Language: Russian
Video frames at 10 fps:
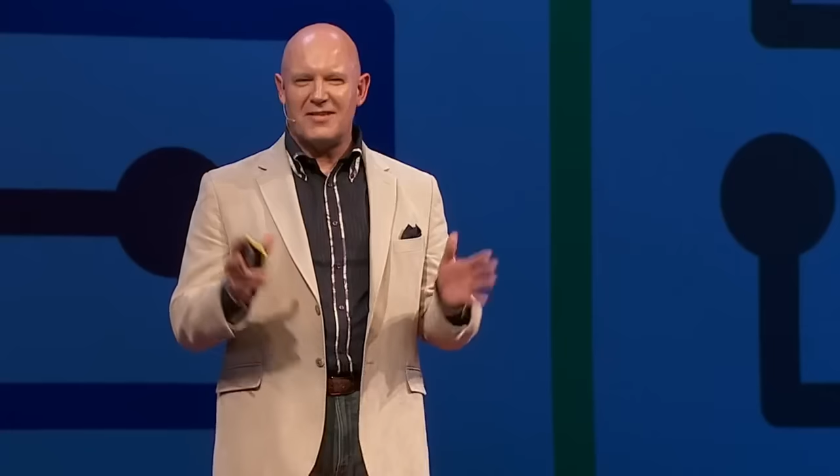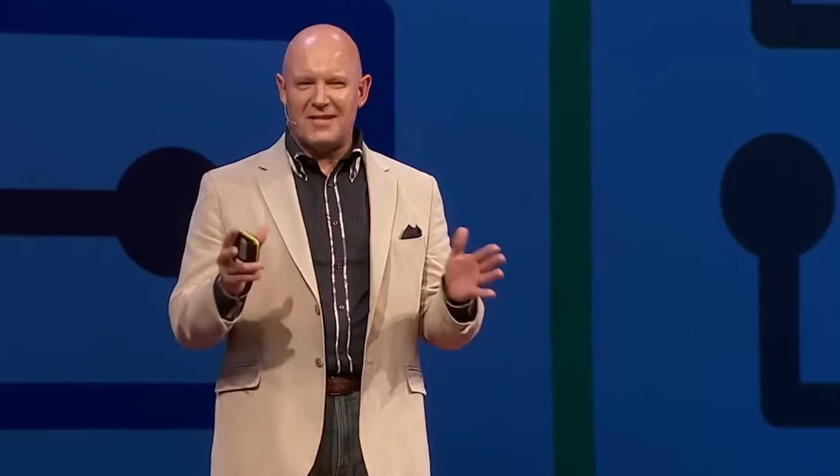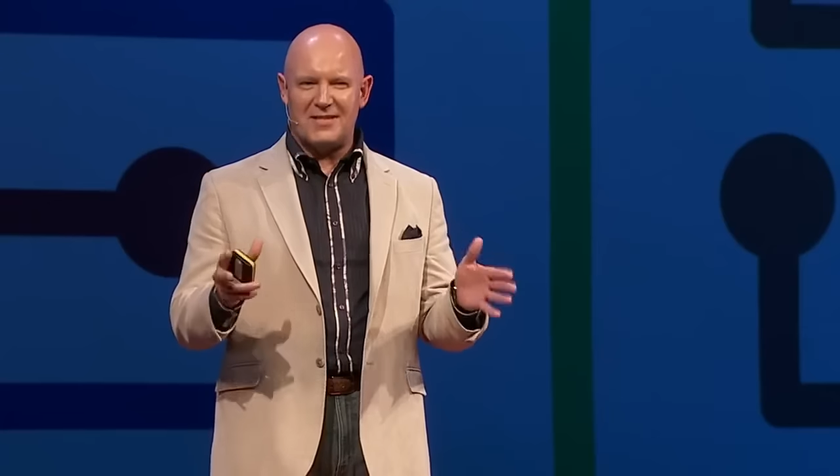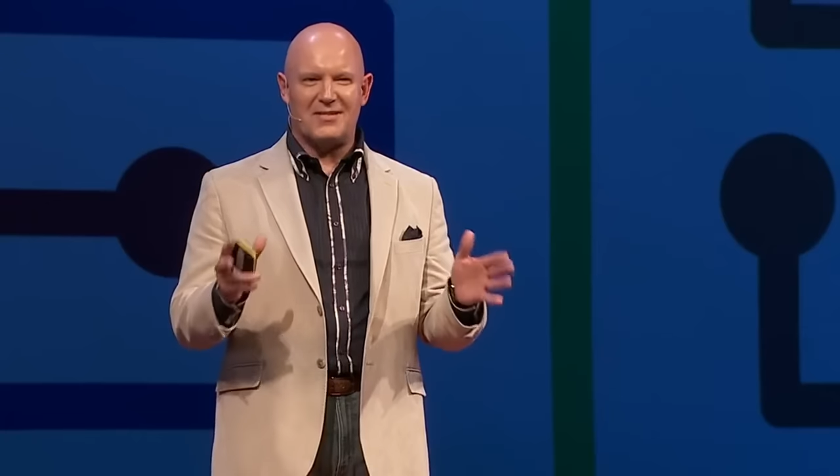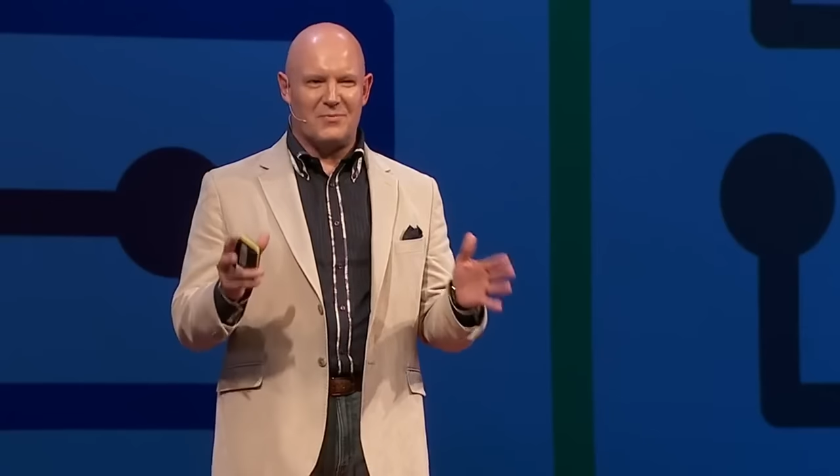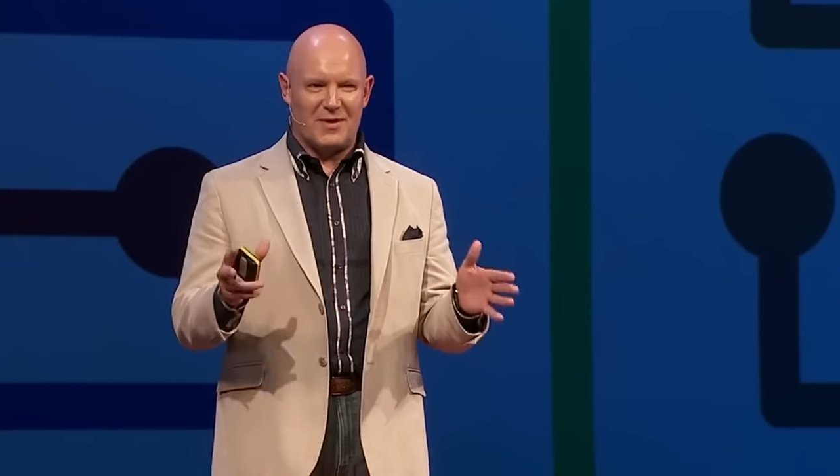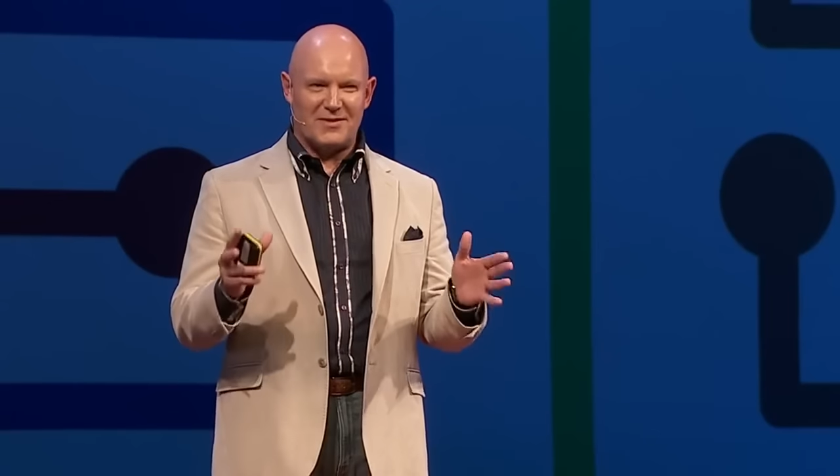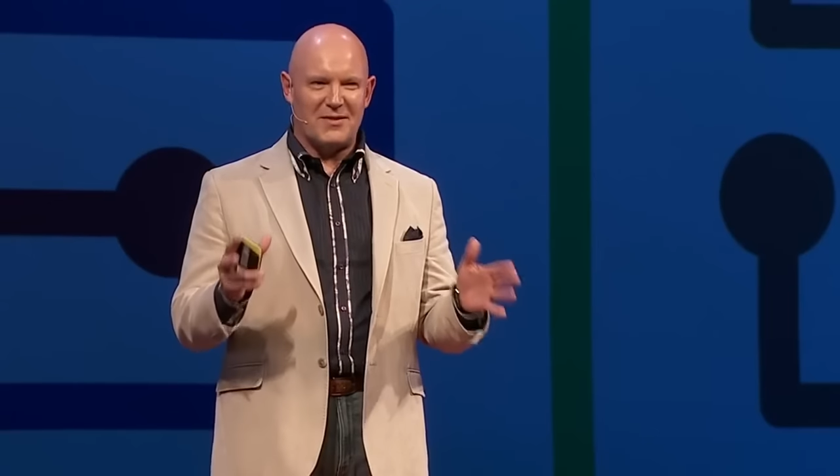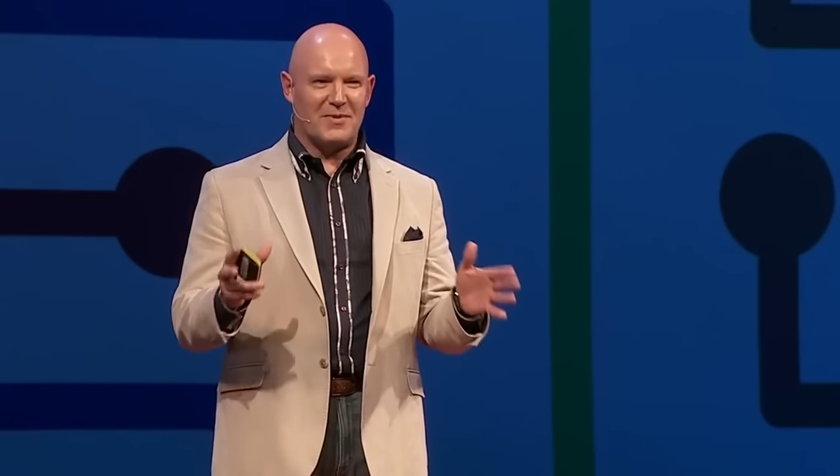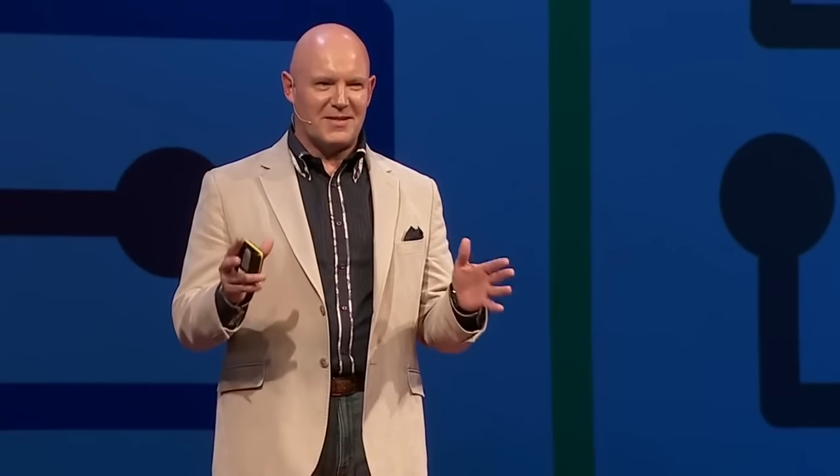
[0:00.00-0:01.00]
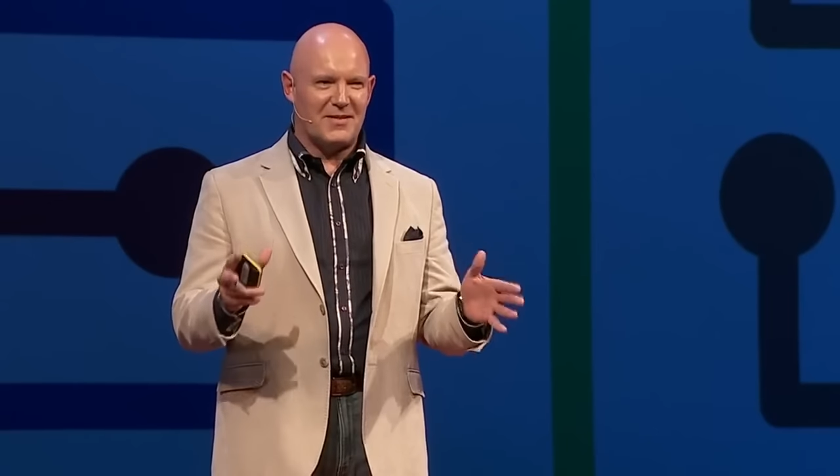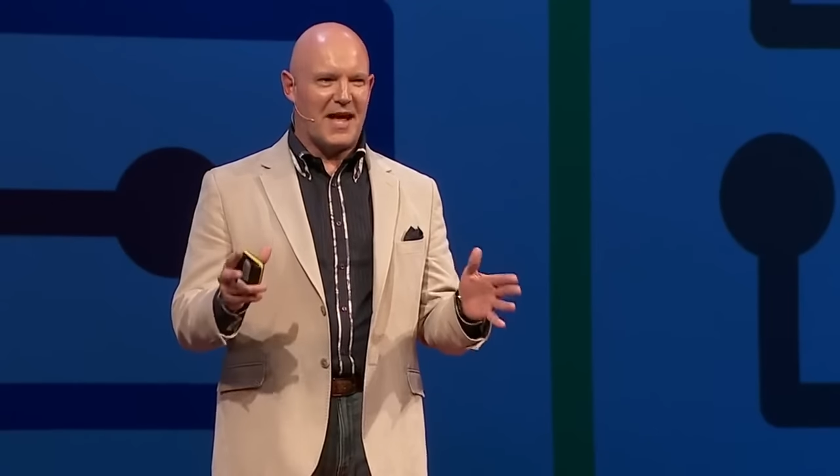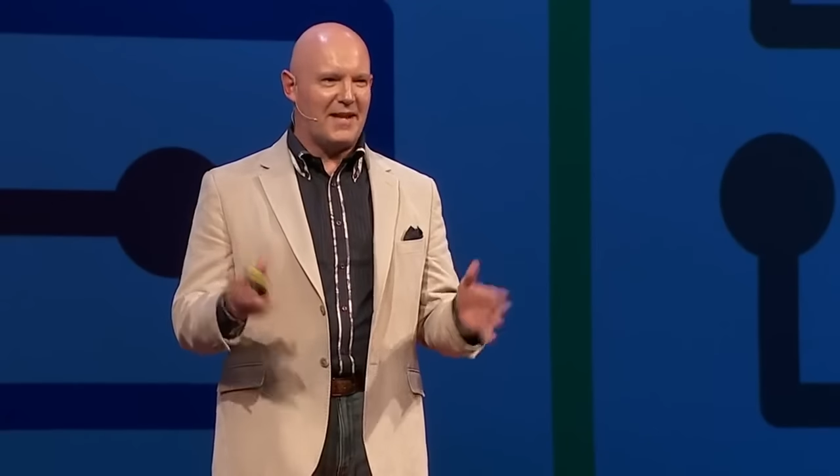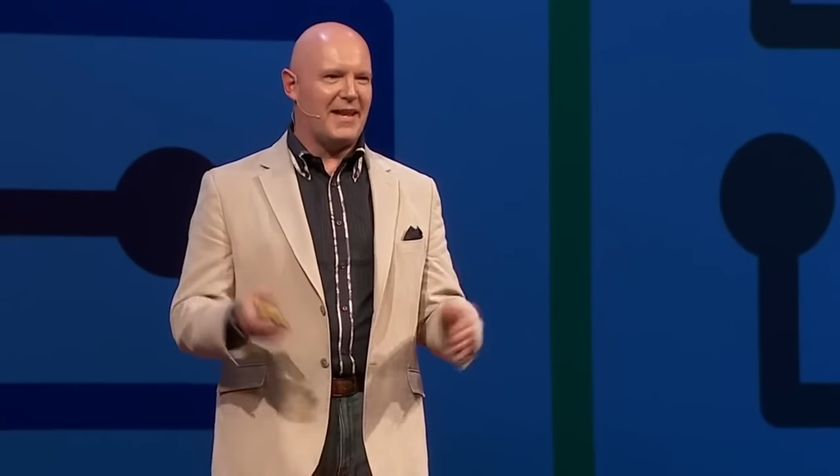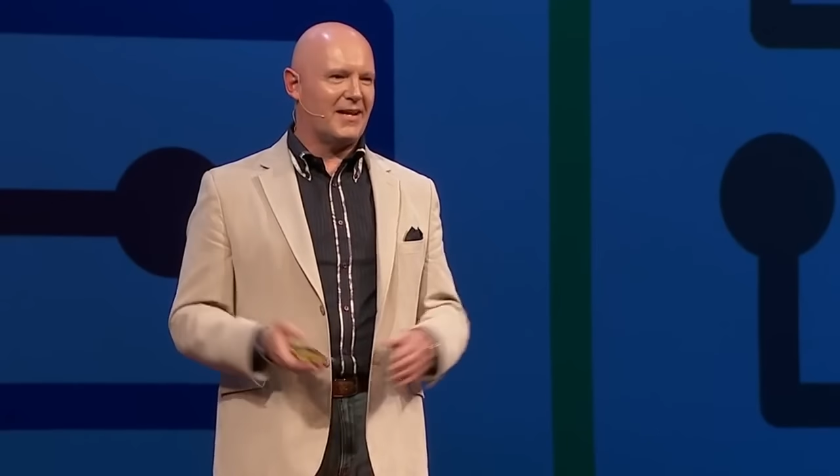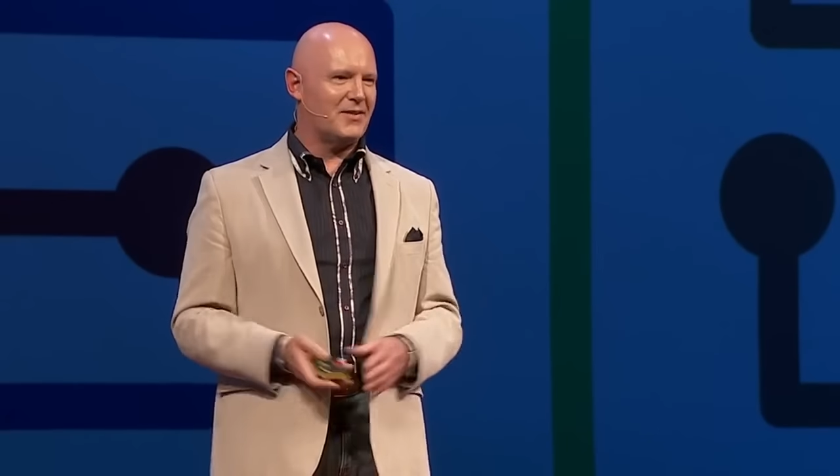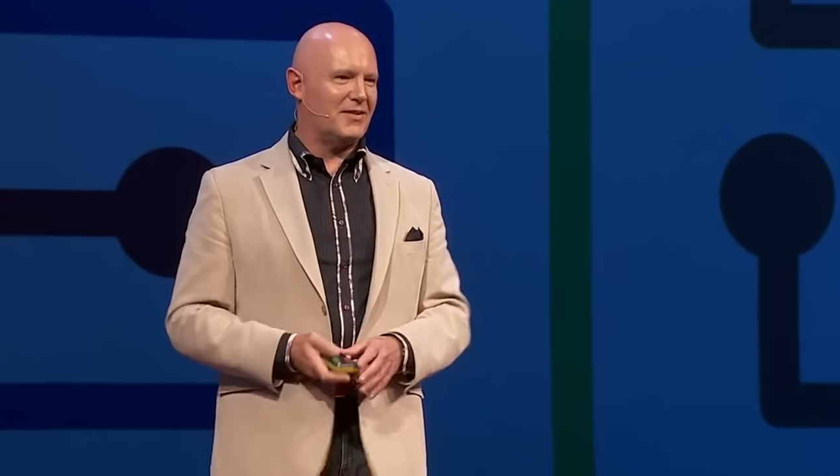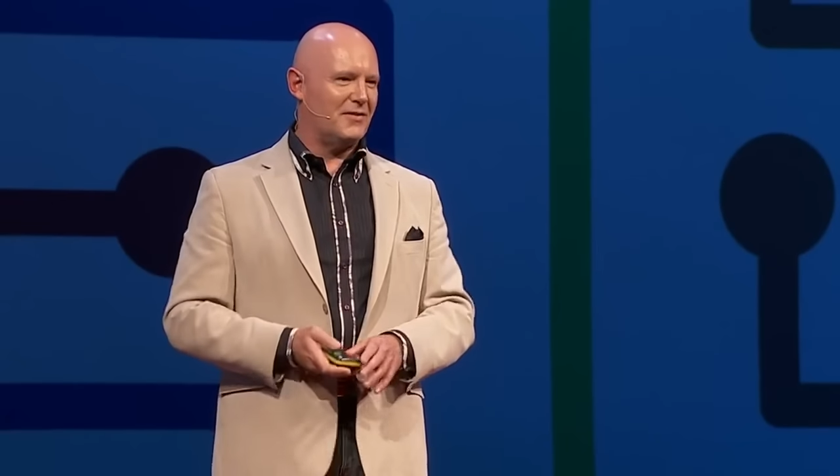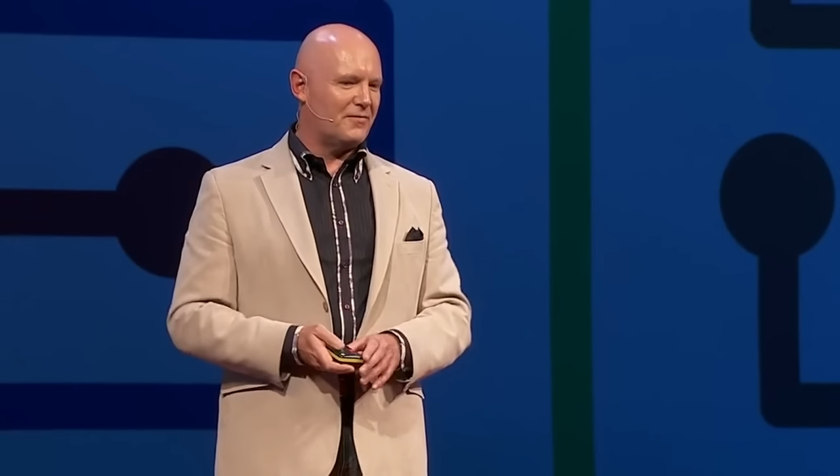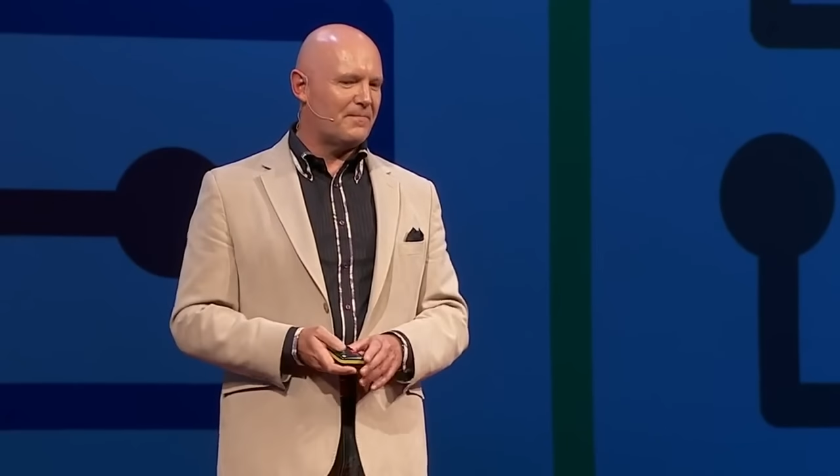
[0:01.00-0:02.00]
слушать, когда кто-то настолько
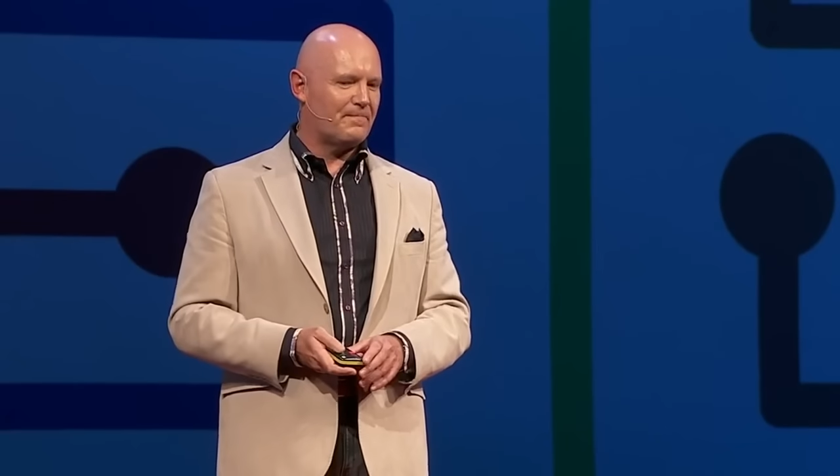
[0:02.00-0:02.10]
негативен.